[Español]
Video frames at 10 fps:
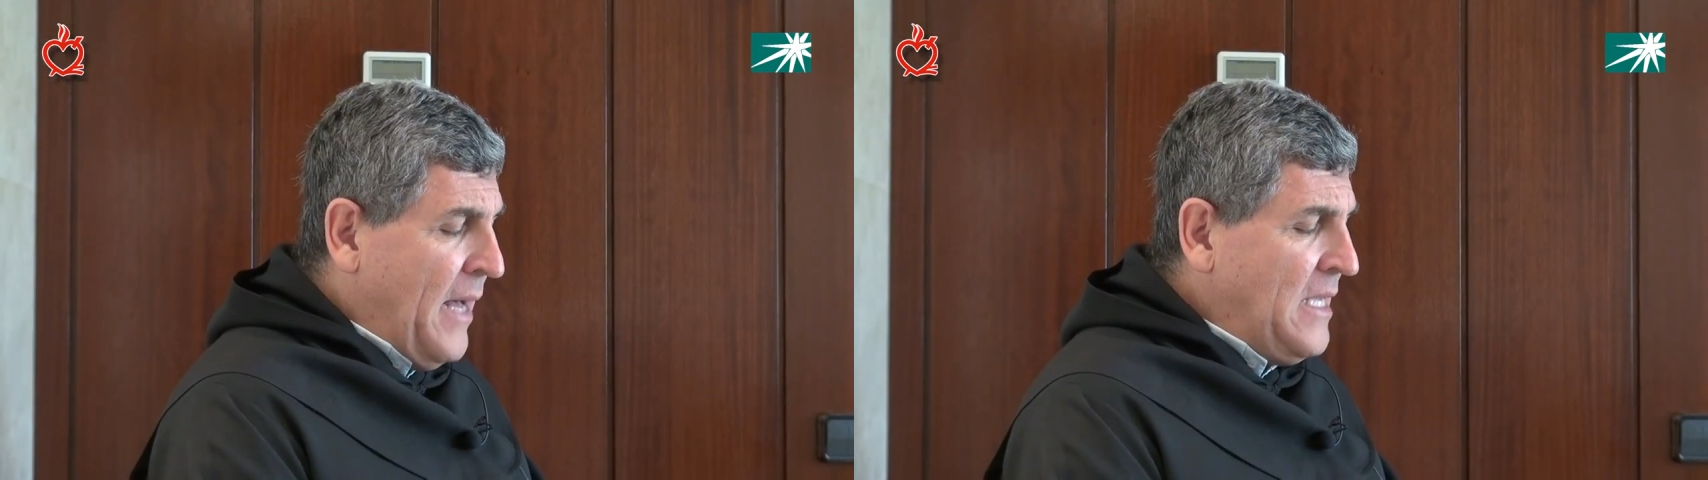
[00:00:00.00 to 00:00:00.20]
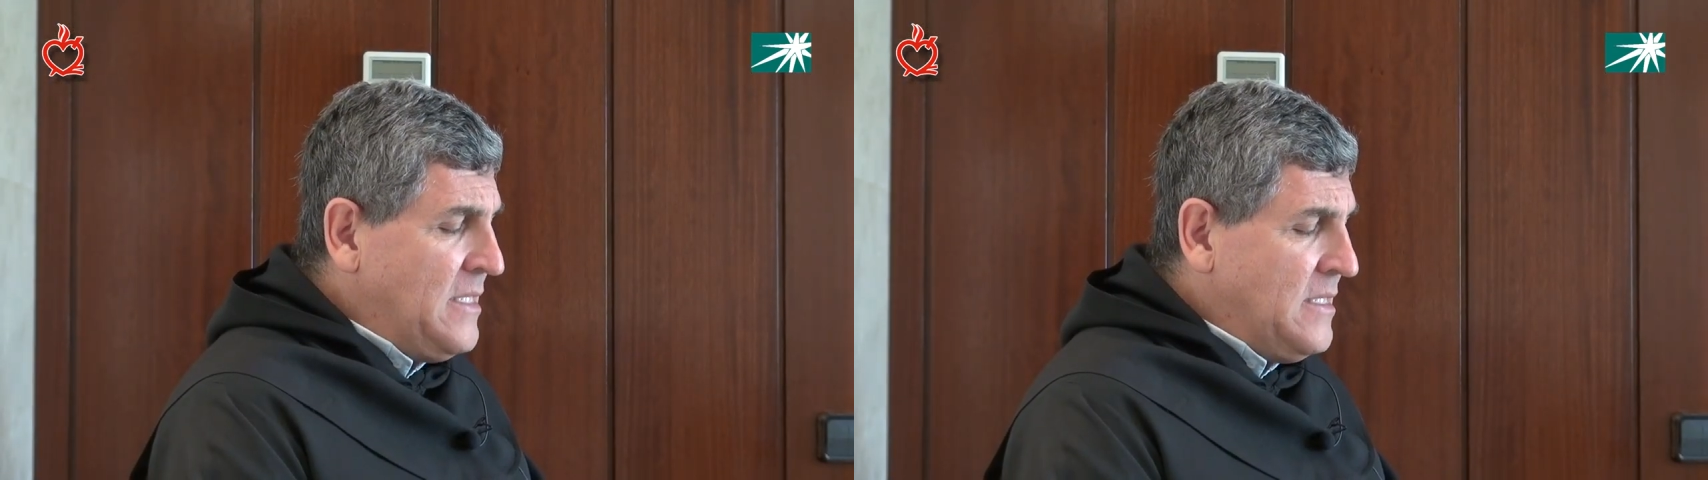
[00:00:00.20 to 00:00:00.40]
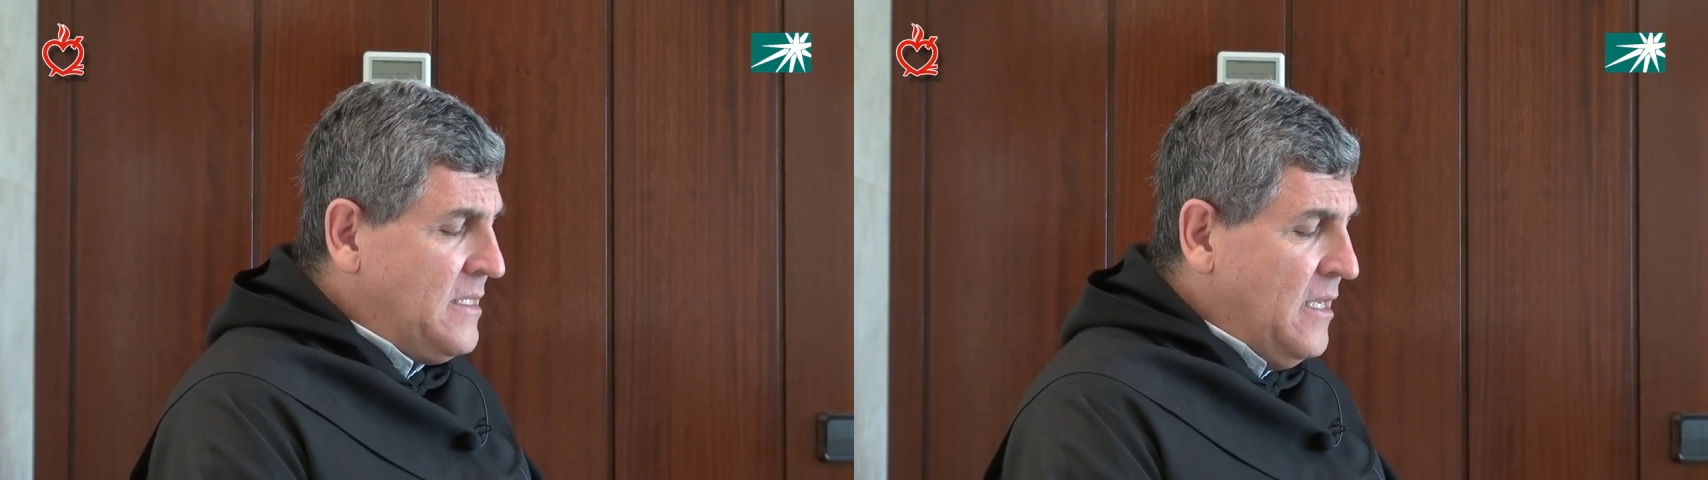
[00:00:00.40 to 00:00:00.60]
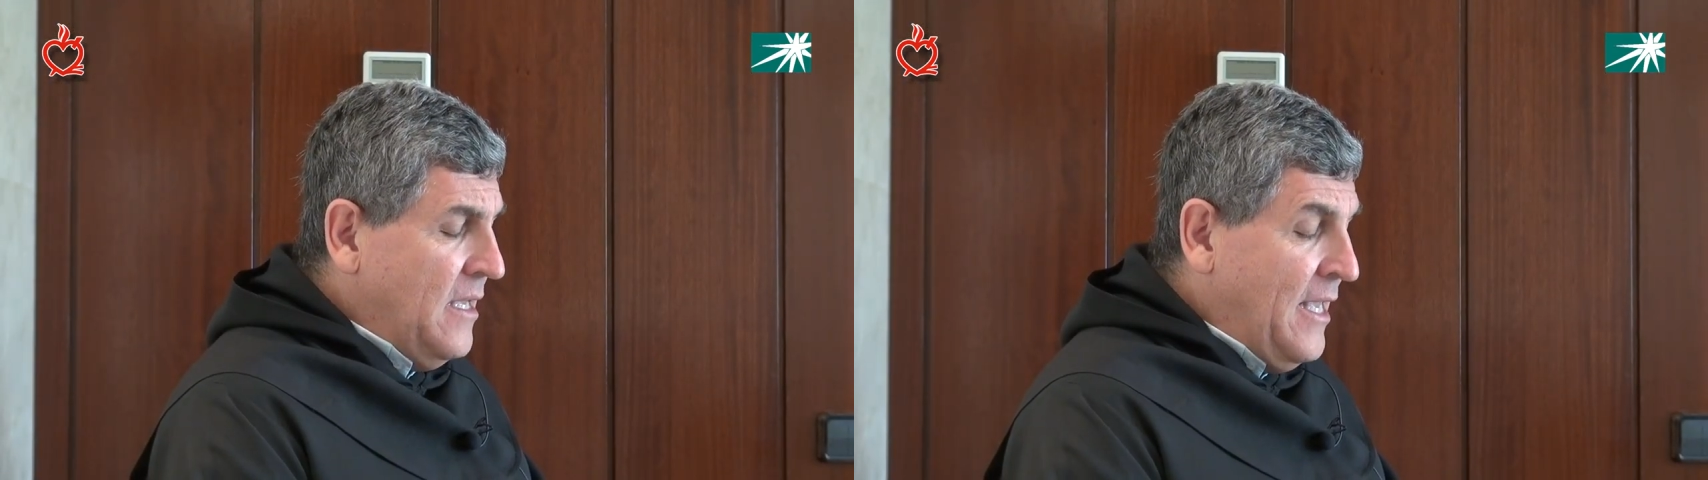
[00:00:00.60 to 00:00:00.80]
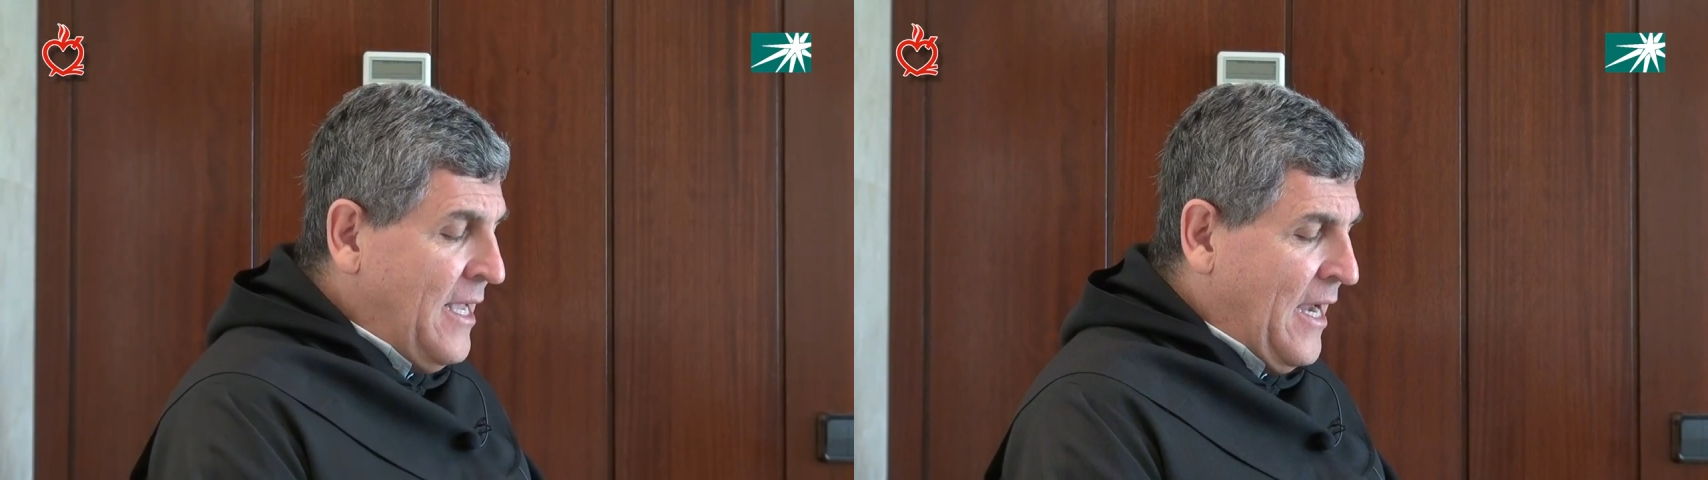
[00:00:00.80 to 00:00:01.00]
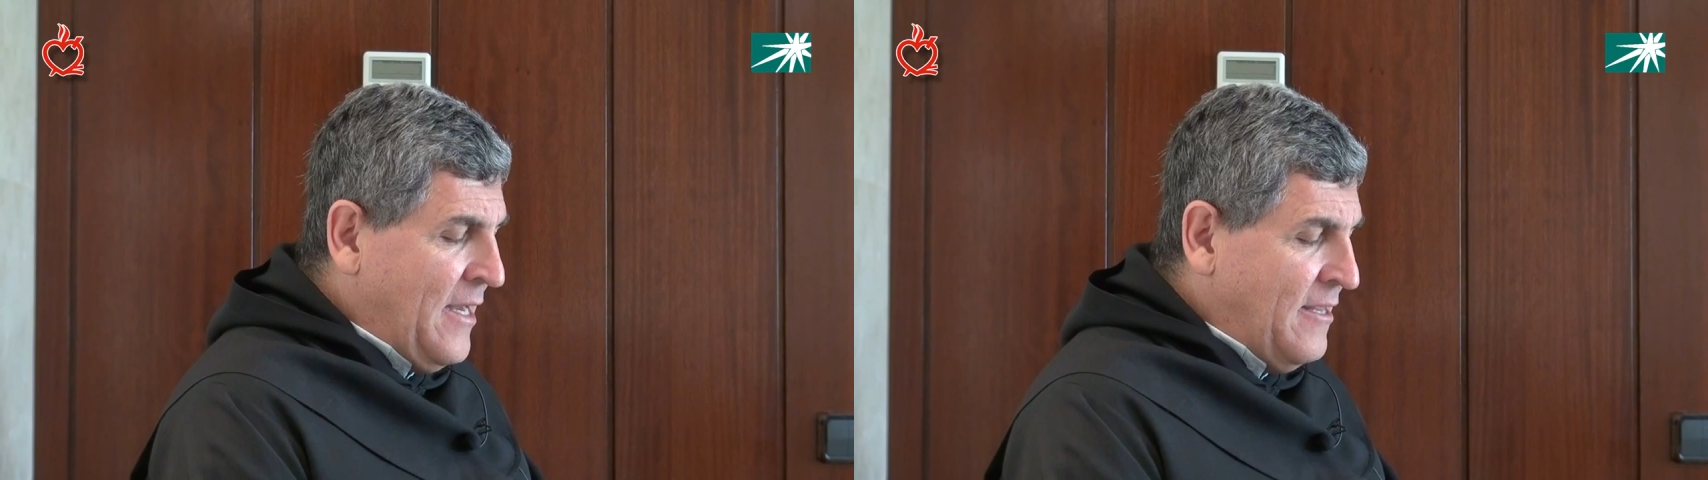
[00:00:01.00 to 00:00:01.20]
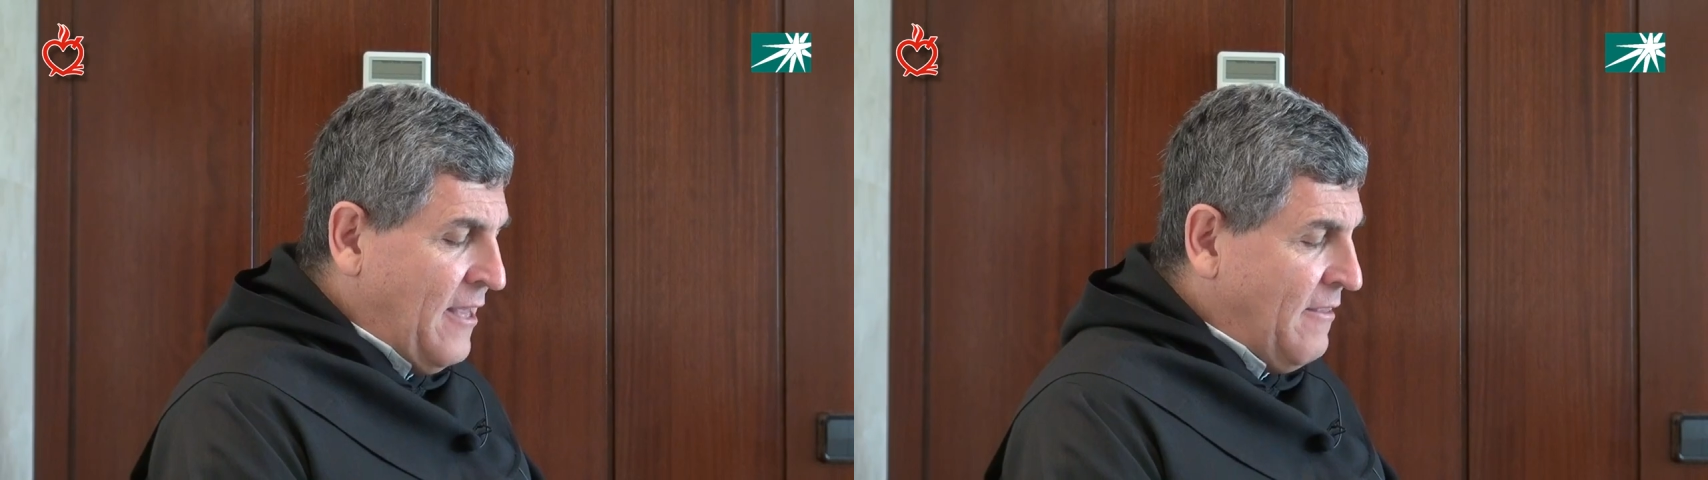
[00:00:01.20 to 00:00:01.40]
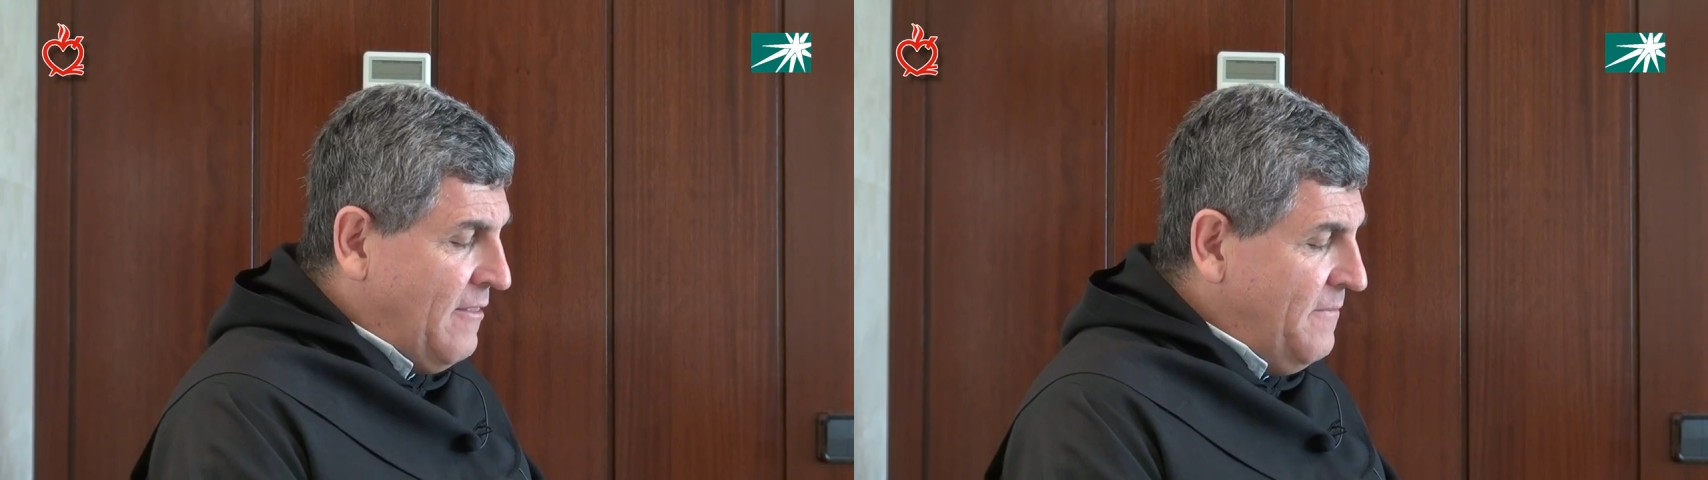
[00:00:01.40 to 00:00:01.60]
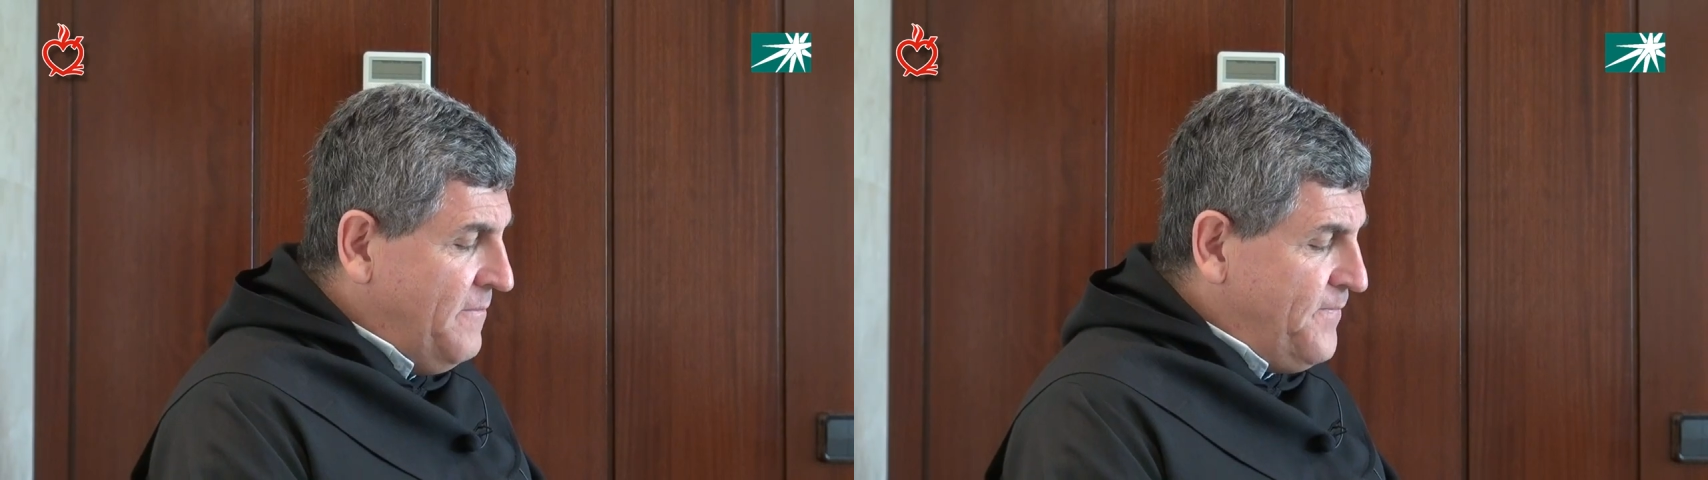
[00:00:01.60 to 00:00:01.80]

paz y caridad.